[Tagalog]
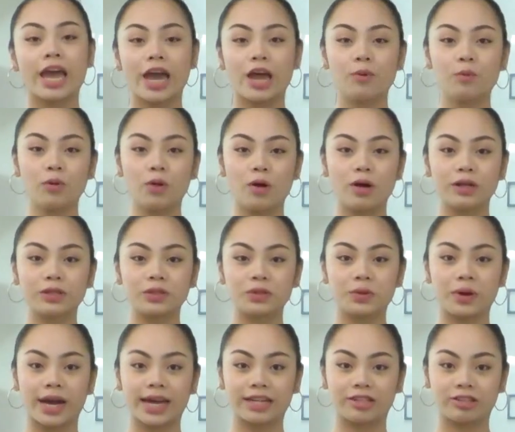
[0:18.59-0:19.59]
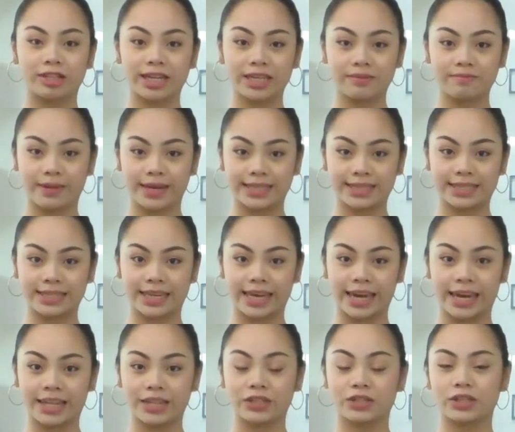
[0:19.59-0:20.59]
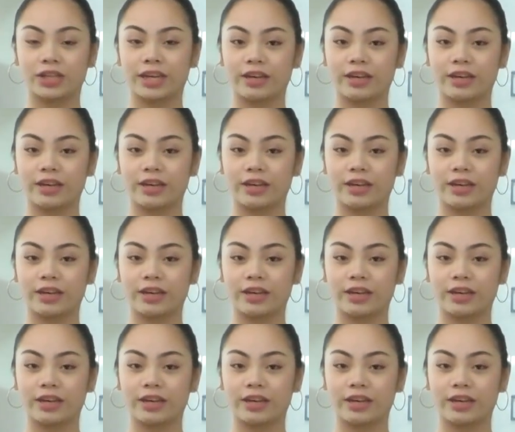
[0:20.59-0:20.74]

and will also hydrate my skin to